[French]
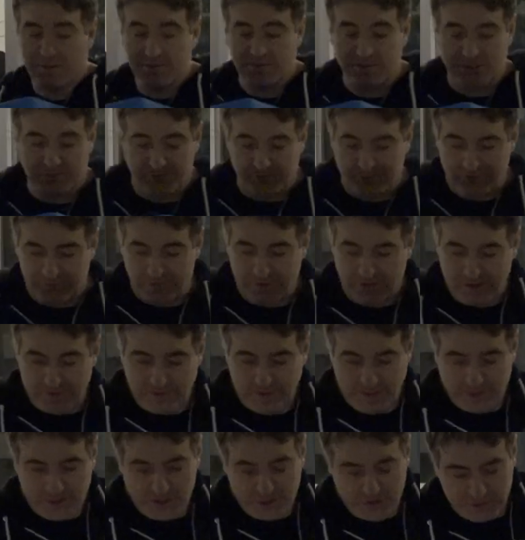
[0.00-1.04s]
si vous voulez
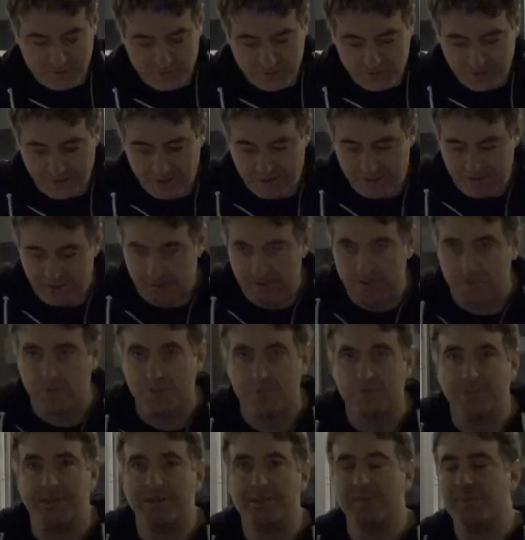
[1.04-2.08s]
avoir la chance
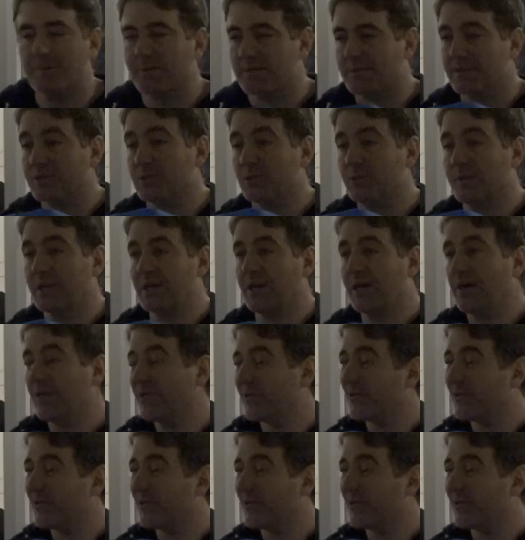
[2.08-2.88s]
de faire des présentations éclairs,